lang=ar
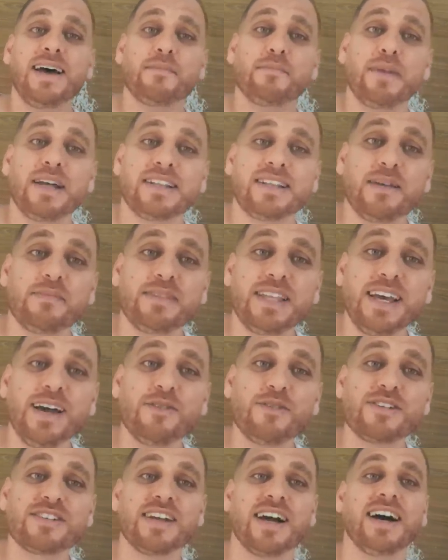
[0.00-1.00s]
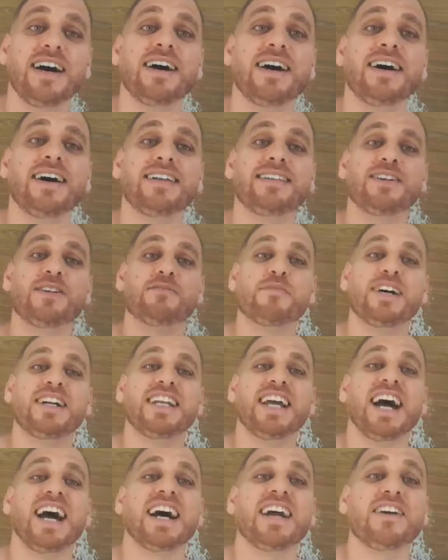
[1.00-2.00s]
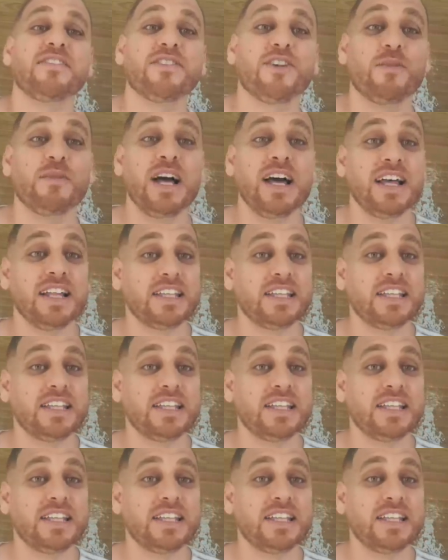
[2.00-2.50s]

ما تبداوش عاد وماني عارفكم